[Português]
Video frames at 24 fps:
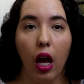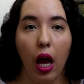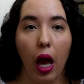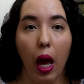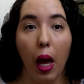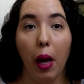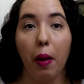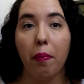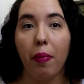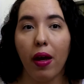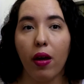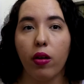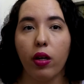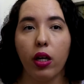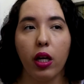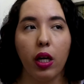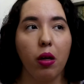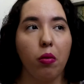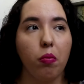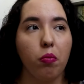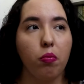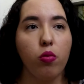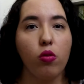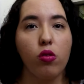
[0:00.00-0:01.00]
é meio que
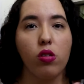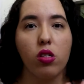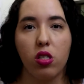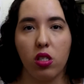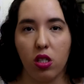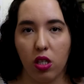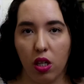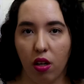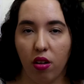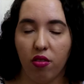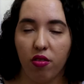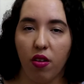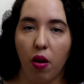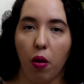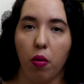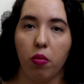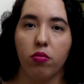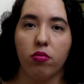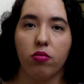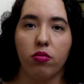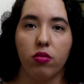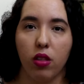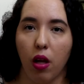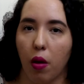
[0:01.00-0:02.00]

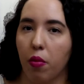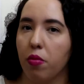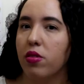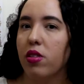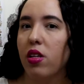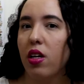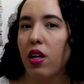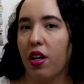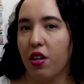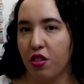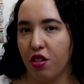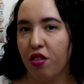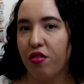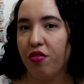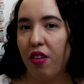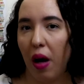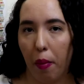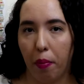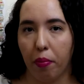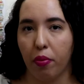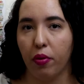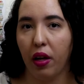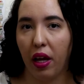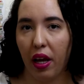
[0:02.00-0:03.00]
impossível não se
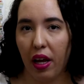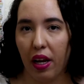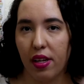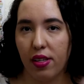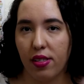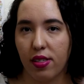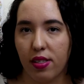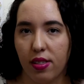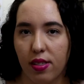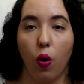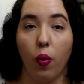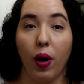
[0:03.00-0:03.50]
cativar por eles.